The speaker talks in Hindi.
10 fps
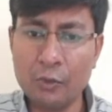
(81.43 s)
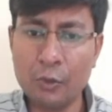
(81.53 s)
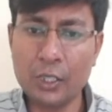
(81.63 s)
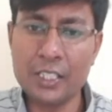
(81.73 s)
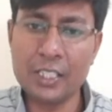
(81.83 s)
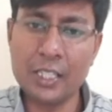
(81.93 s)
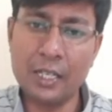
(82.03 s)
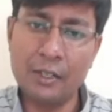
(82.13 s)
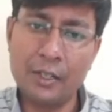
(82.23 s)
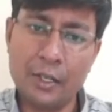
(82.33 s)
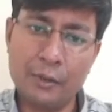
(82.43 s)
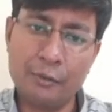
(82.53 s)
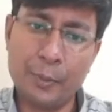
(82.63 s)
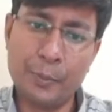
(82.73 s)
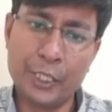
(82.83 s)
वो खर्च किया
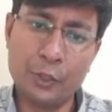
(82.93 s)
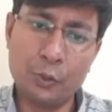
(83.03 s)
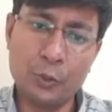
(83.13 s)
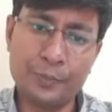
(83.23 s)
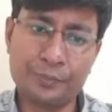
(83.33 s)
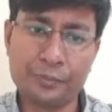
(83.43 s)
फिफ्टी टू